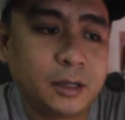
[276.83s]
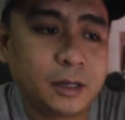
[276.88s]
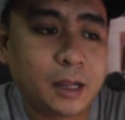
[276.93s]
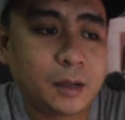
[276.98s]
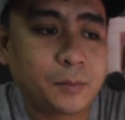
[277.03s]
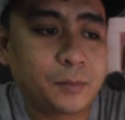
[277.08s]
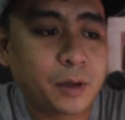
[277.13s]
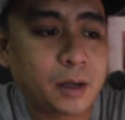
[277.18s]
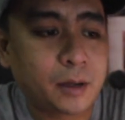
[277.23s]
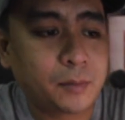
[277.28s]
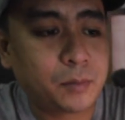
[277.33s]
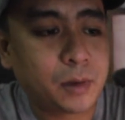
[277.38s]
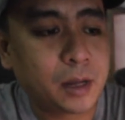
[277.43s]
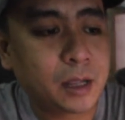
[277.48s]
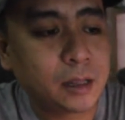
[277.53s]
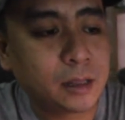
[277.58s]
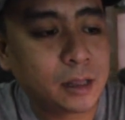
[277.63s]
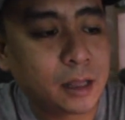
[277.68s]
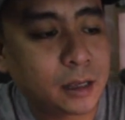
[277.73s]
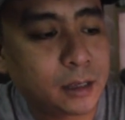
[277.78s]
Napaka
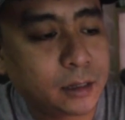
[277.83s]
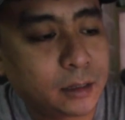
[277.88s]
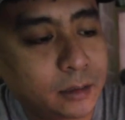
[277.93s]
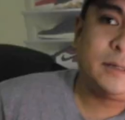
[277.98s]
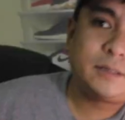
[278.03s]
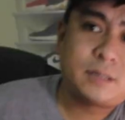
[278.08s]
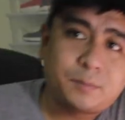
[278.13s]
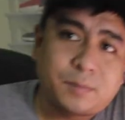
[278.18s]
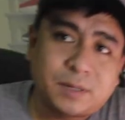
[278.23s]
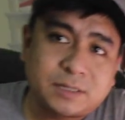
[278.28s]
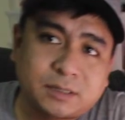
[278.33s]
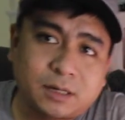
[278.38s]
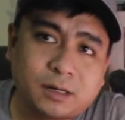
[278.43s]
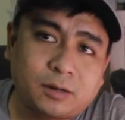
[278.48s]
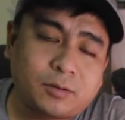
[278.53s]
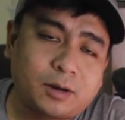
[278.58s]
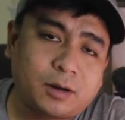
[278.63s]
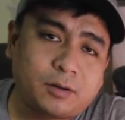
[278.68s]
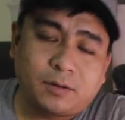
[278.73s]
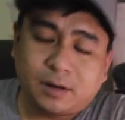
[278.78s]
plain lang. Isa pa sa
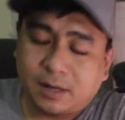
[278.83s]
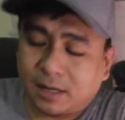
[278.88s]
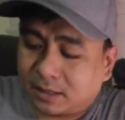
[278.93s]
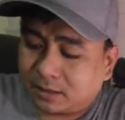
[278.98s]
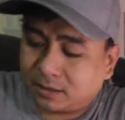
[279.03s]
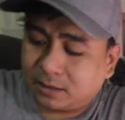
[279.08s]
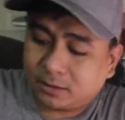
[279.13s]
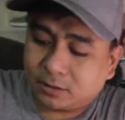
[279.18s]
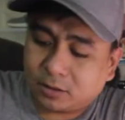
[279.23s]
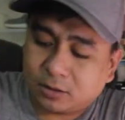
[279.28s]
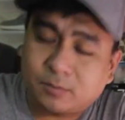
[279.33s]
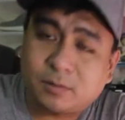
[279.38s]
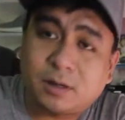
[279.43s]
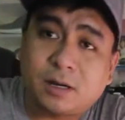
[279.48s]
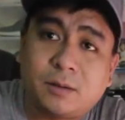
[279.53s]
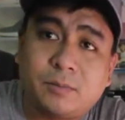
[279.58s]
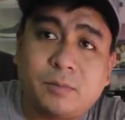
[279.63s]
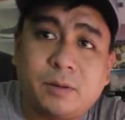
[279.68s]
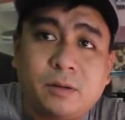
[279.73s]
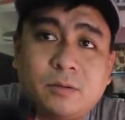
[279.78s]
nawawala dito
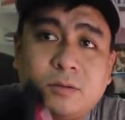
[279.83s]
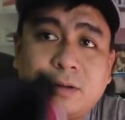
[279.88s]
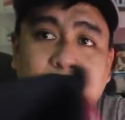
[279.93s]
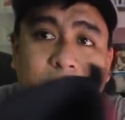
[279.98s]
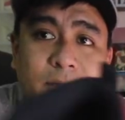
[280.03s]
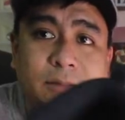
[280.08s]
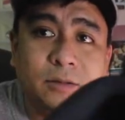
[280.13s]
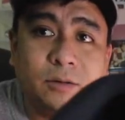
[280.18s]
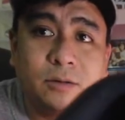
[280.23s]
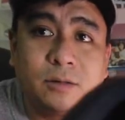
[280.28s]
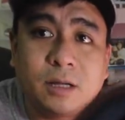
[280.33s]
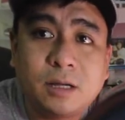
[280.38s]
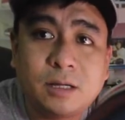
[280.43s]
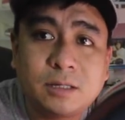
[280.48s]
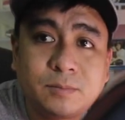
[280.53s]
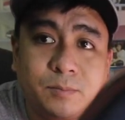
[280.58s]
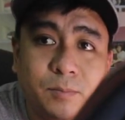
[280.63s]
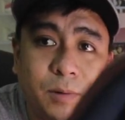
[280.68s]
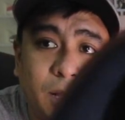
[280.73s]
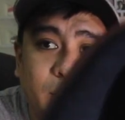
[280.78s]
mga be, yung insole niya
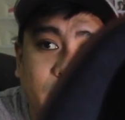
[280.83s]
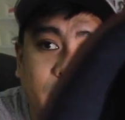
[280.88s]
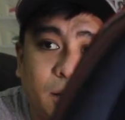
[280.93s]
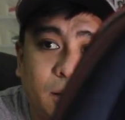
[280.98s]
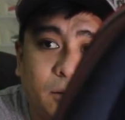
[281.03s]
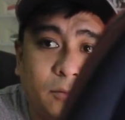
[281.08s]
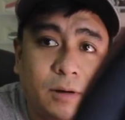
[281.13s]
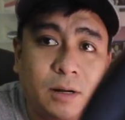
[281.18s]
is plain lang.